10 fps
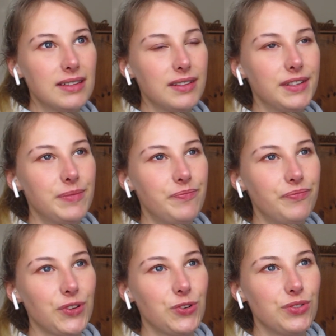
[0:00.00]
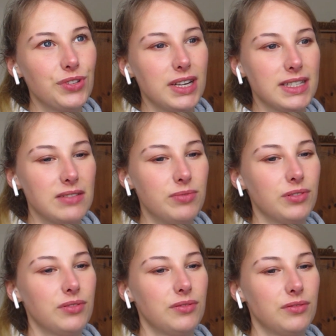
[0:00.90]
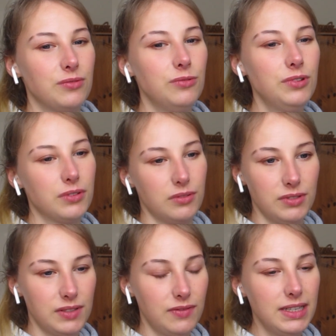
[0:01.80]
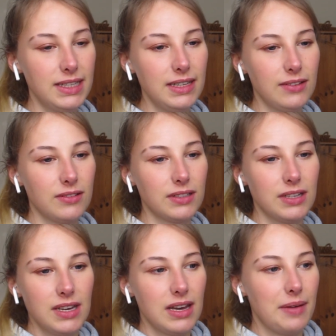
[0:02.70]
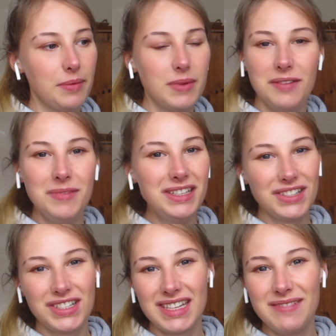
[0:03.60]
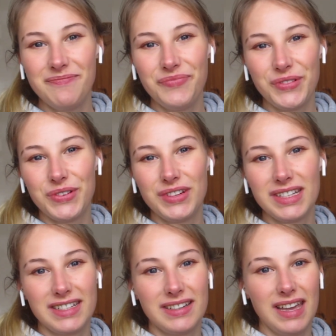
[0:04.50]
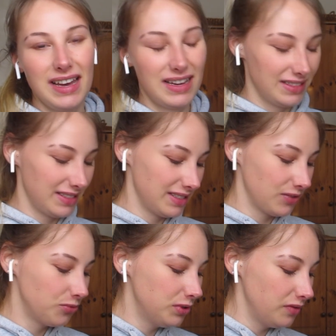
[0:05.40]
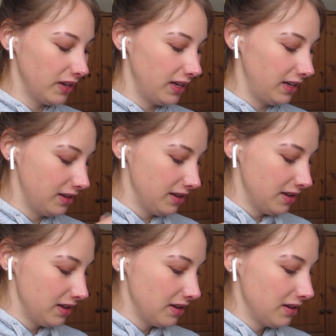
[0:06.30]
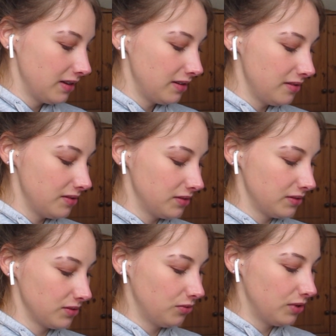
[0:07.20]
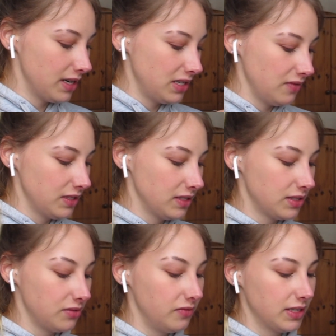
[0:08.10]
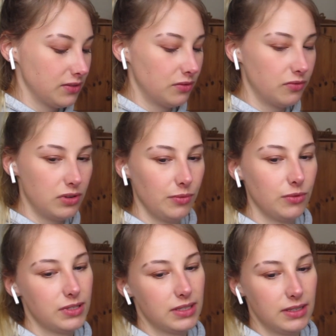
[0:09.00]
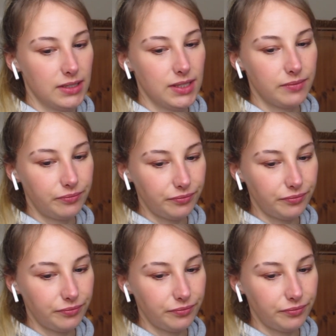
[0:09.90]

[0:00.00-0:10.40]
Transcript: Ähm, und er hat das super gut gelöst, finde ich. Und habe ich mir dann mitgeschrieben. Und äh, ja, das ist cool, weil so halt der Wissenszuwachs irgendwo am größten ist.